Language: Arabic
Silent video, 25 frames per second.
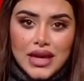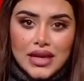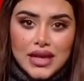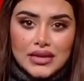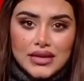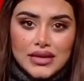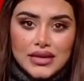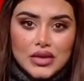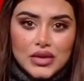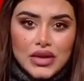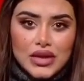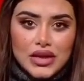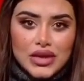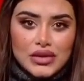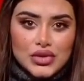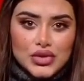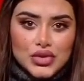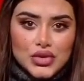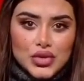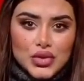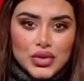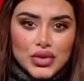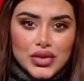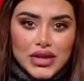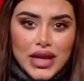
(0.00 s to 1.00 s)
الدوله
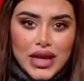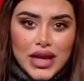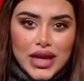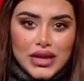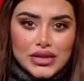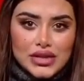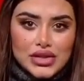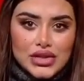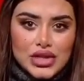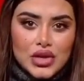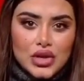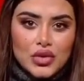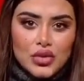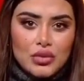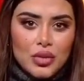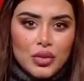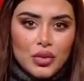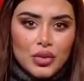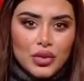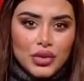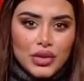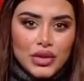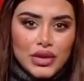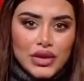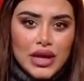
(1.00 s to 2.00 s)
للشؤون الخارجيه
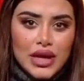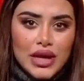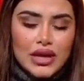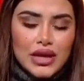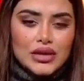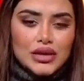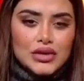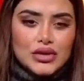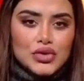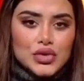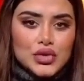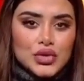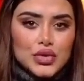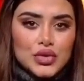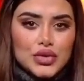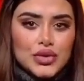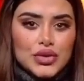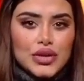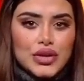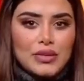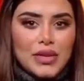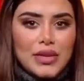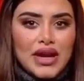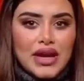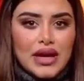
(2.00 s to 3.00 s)
والمبعوث لشؤون
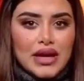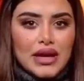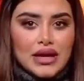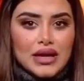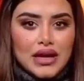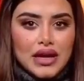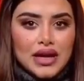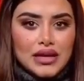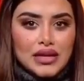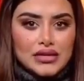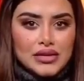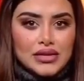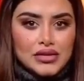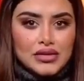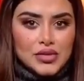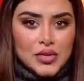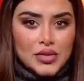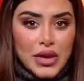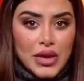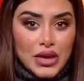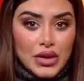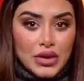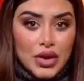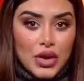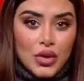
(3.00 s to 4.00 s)
المناخ عادل
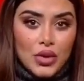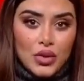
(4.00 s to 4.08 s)
جبير